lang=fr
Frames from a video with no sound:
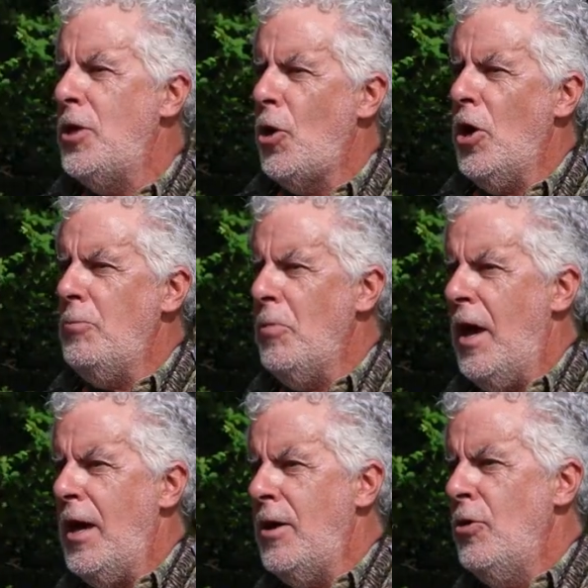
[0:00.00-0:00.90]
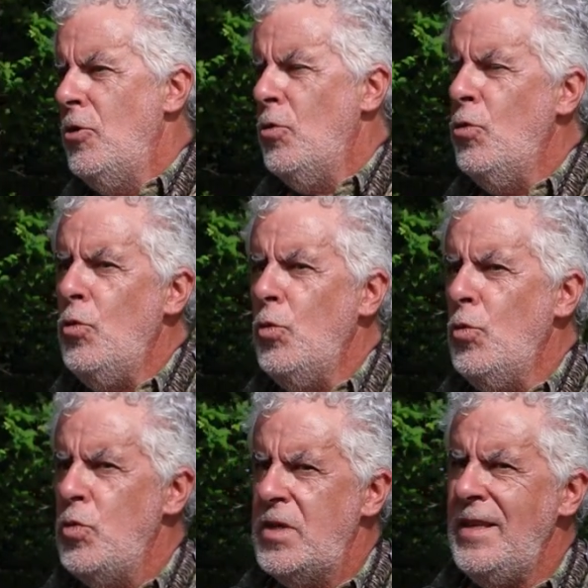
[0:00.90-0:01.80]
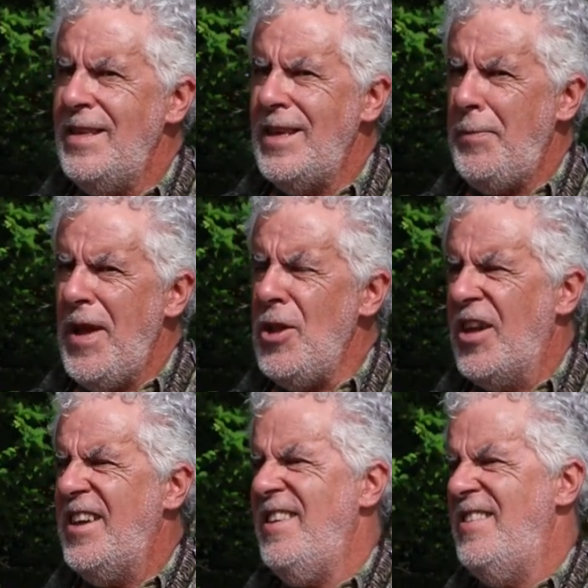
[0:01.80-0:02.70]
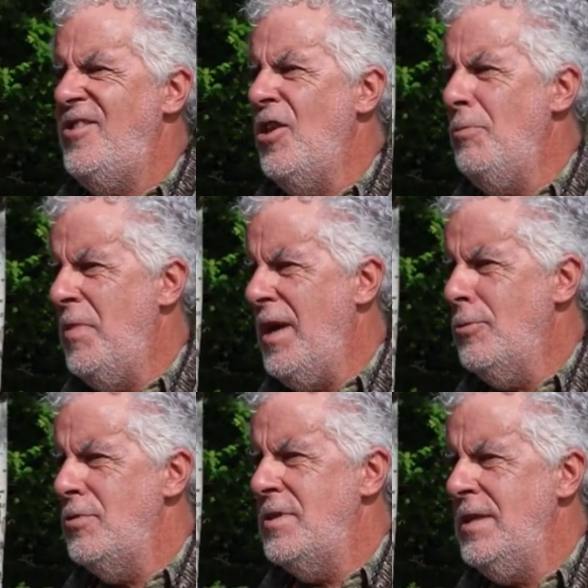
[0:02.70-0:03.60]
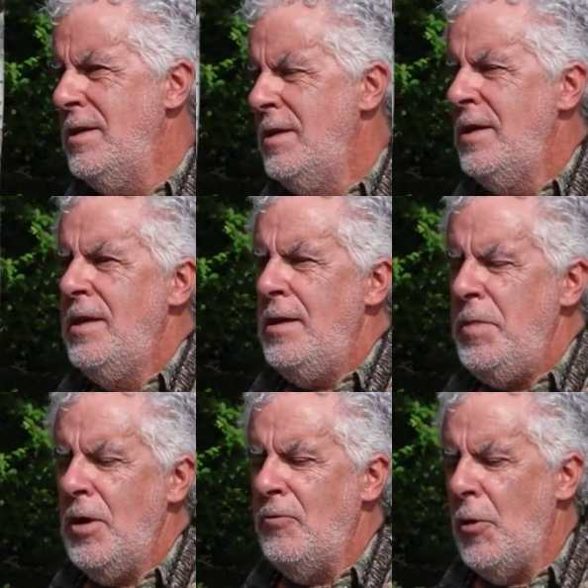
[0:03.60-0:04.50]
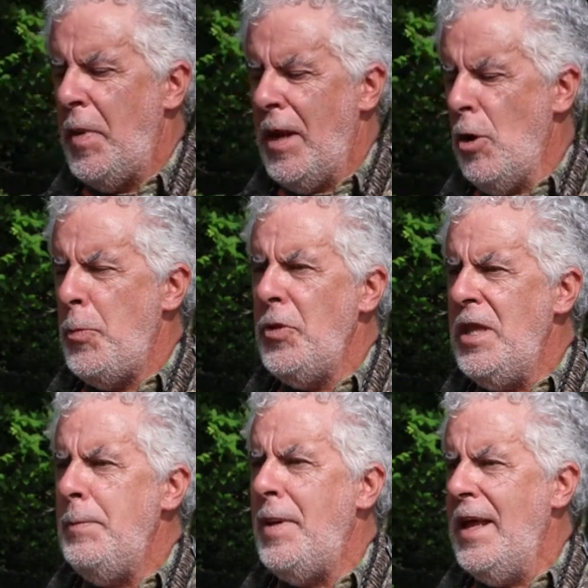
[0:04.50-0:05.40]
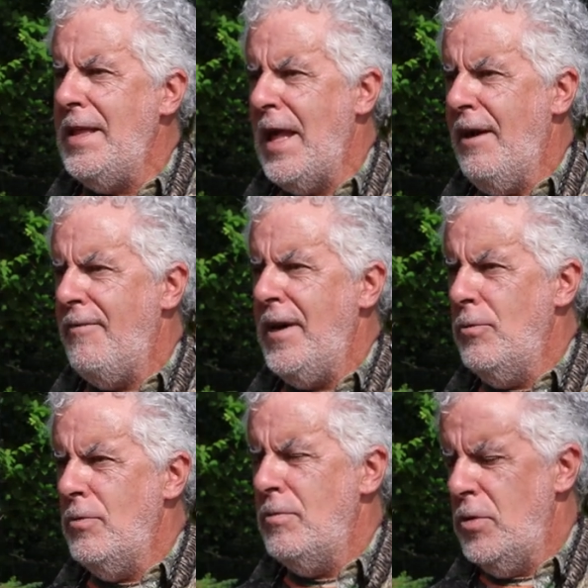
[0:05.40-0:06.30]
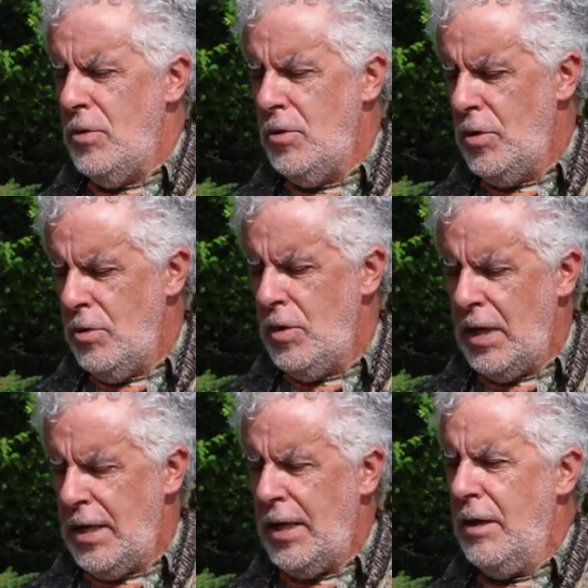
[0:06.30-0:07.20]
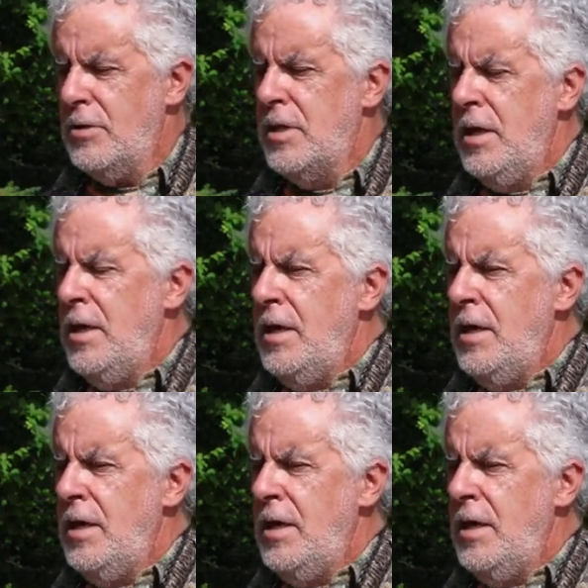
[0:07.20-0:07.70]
les grognements ou, c'est des appels de questionnement aussi. Mais on va parler un peu des plaintes à la fin de, la séquence.